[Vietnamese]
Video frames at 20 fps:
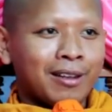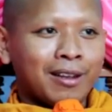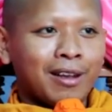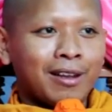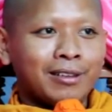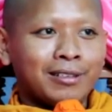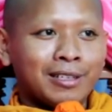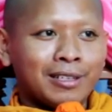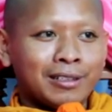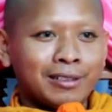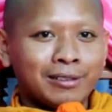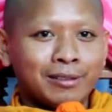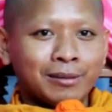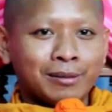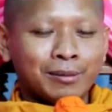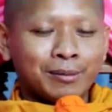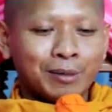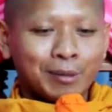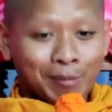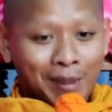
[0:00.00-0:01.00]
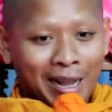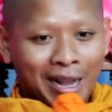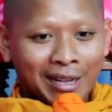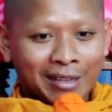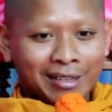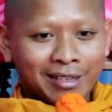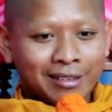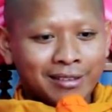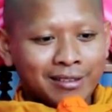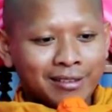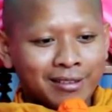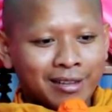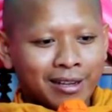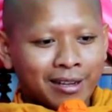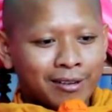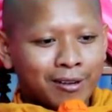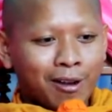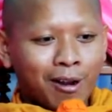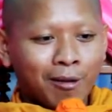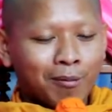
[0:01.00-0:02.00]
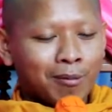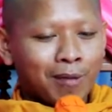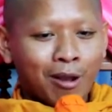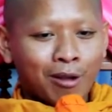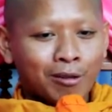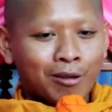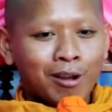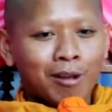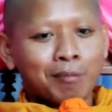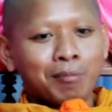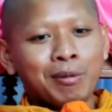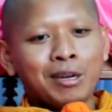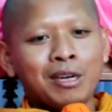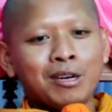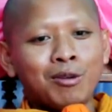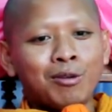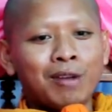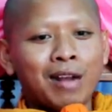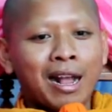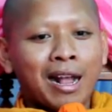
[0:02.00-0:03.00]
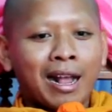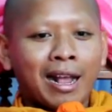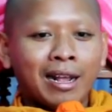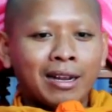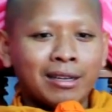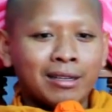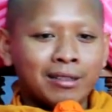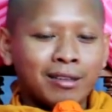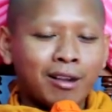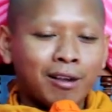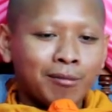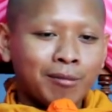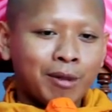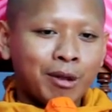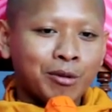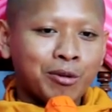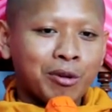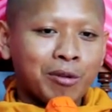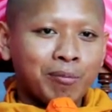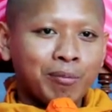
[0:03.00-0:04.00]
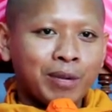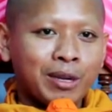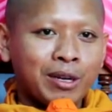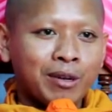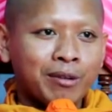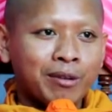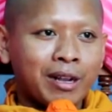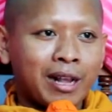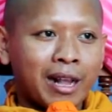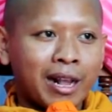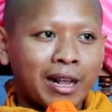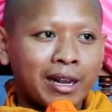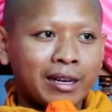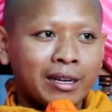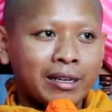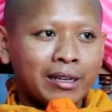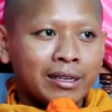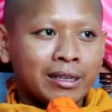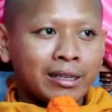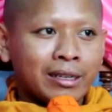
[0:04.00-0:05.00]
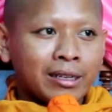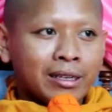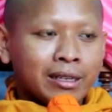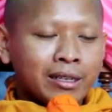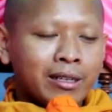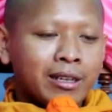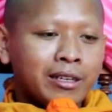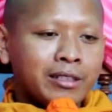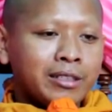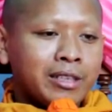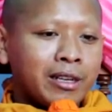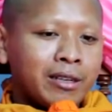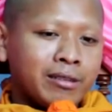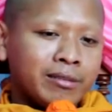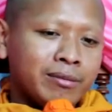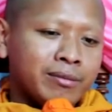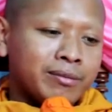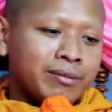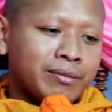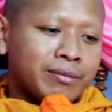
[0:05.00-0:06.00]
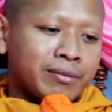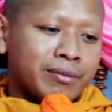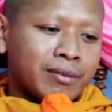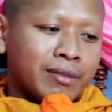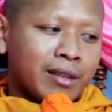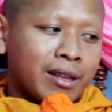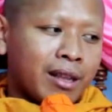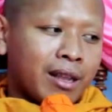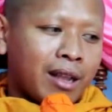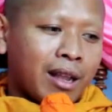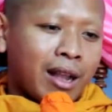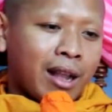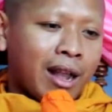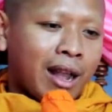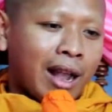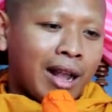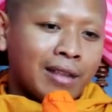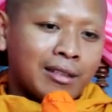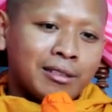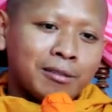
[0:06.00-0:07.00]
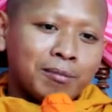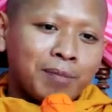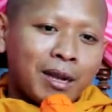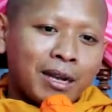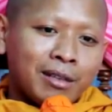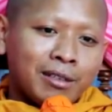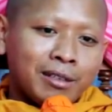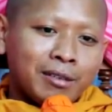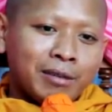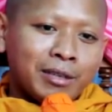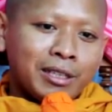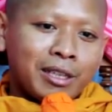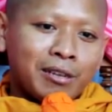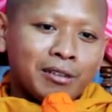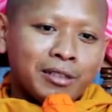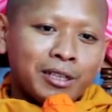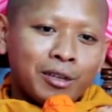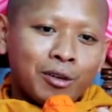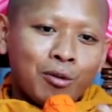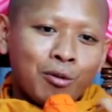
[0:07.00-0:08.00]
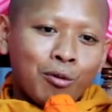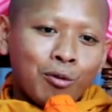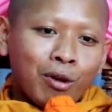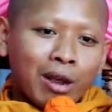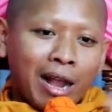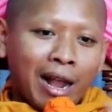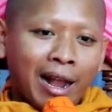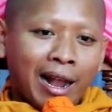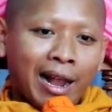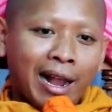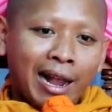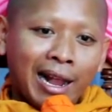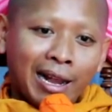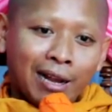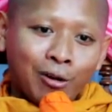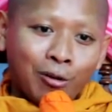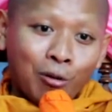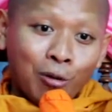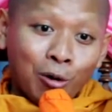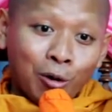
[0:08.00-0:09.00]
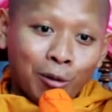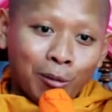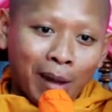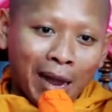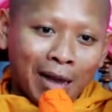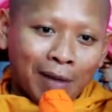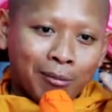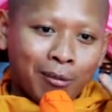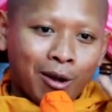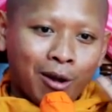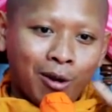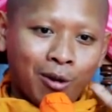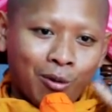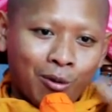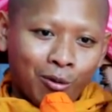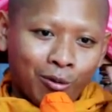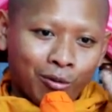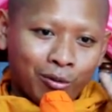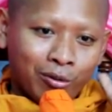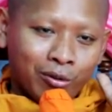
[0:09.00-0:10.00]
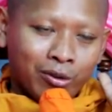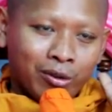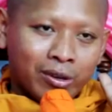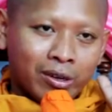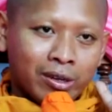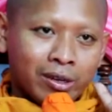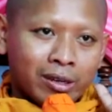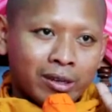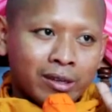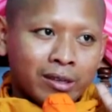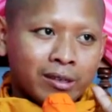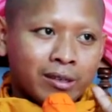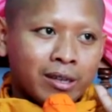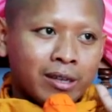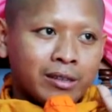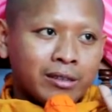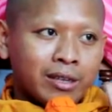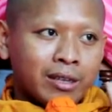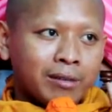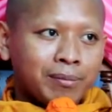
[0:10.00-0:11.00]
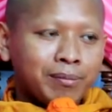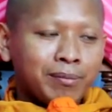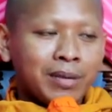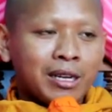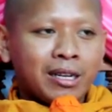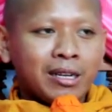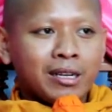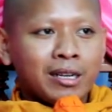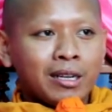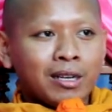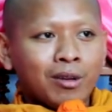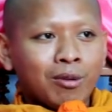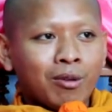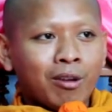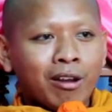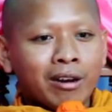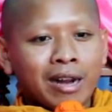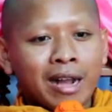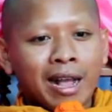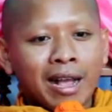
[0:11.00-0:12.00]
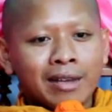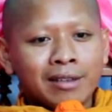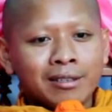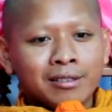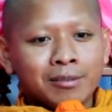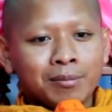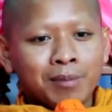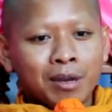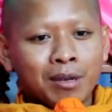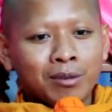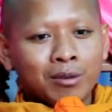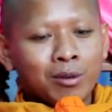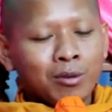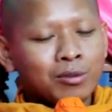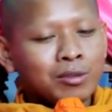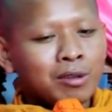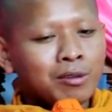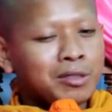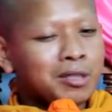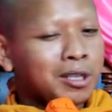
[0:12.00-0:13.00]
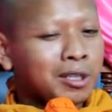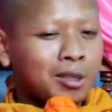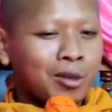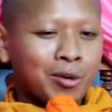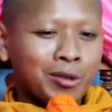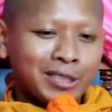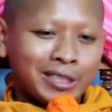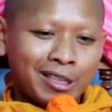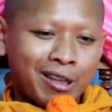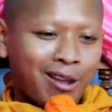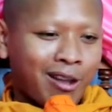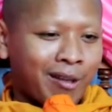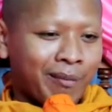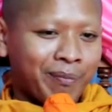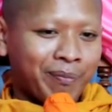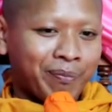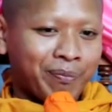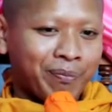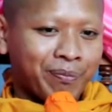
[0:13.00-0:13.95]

ở sự bị bà thế cứ thà đòn mòn đòn pê lục an đòn mòn đòn pê lục an đại chấn à sập phơi nó về tới chỉ khu à ha khu của ba bảo lục đại chấn pê để lục ăn ăn sập phơi lục tàu chỉ thôn thọp